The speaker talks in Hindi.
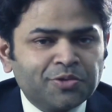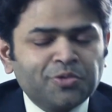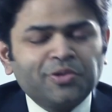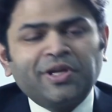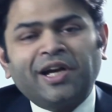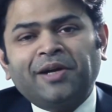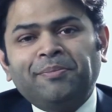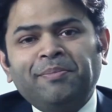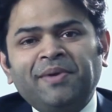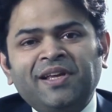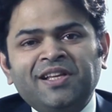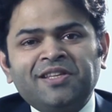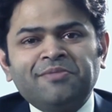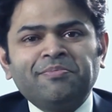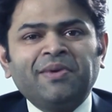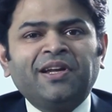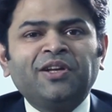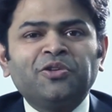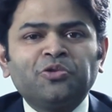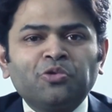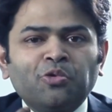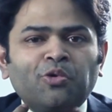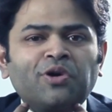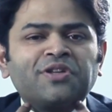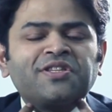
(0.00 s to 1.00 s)
सो दैट मीन्स
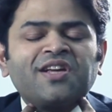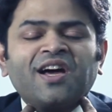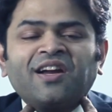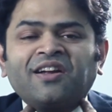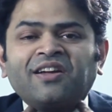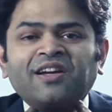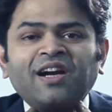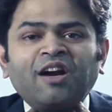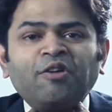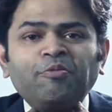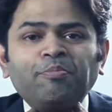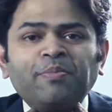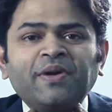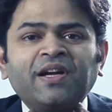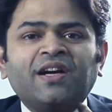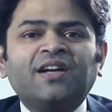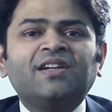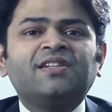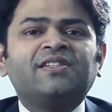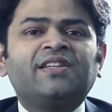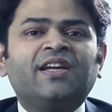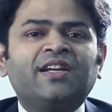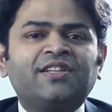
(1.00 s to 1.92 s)
मैंने 2000 ग्राफ बियर्ड